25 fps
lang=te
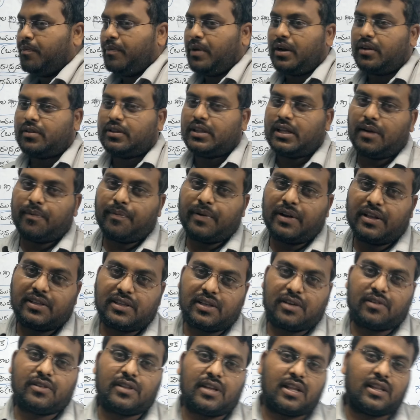మనకు తెలపడం
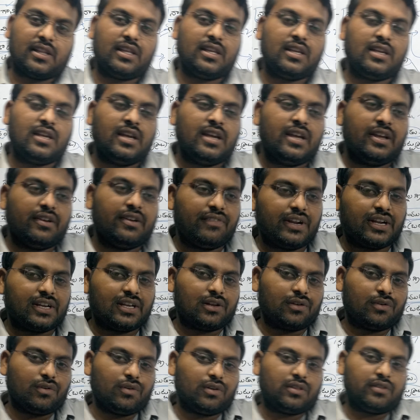జరుగుతుంది
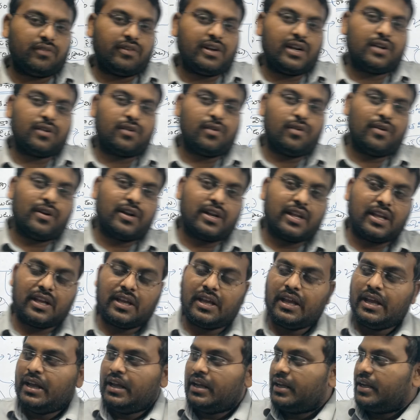వీటిని గుర్తుపెట్టుకోండి
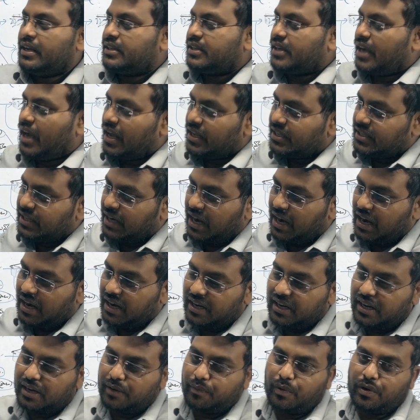ఈ శాసనం
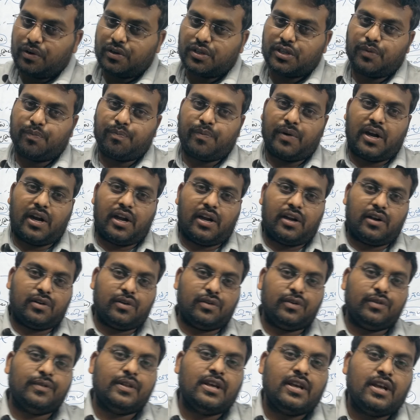లాంటివి మోస్ట్ ఇంపార్టెంట్
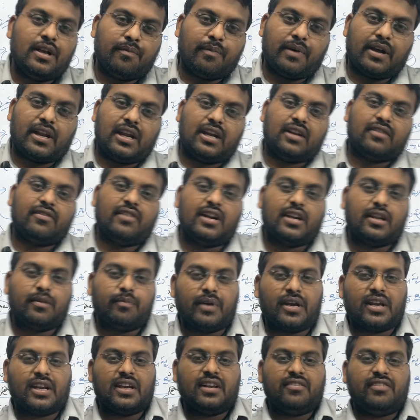మరి ఇటువంటి
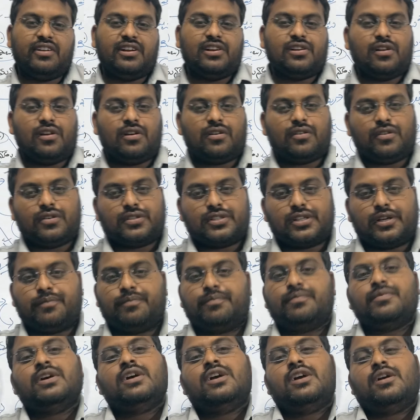మరిన్ని వీడియోల కోసం
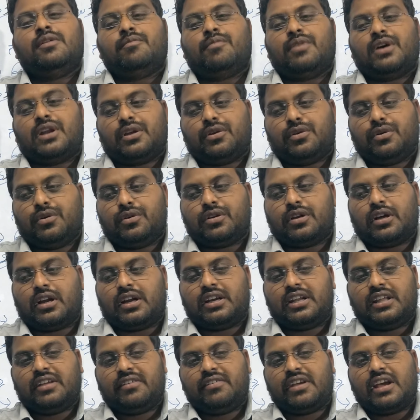మన యూట్యూబ్
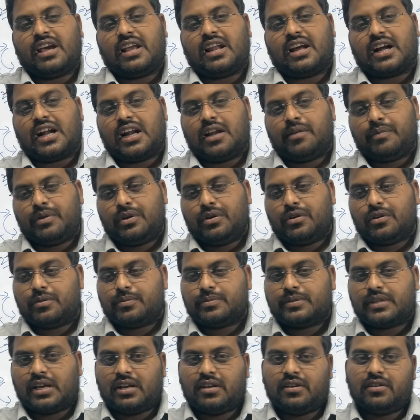డివిఆర్ అకాడమీ
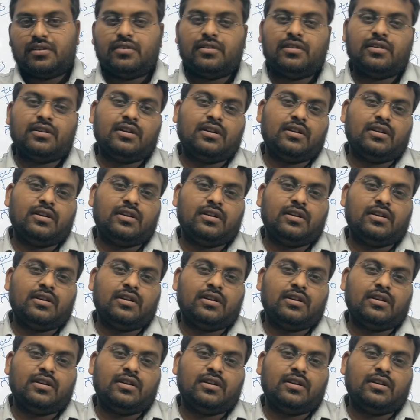యూట్యూబ్ ఛానల్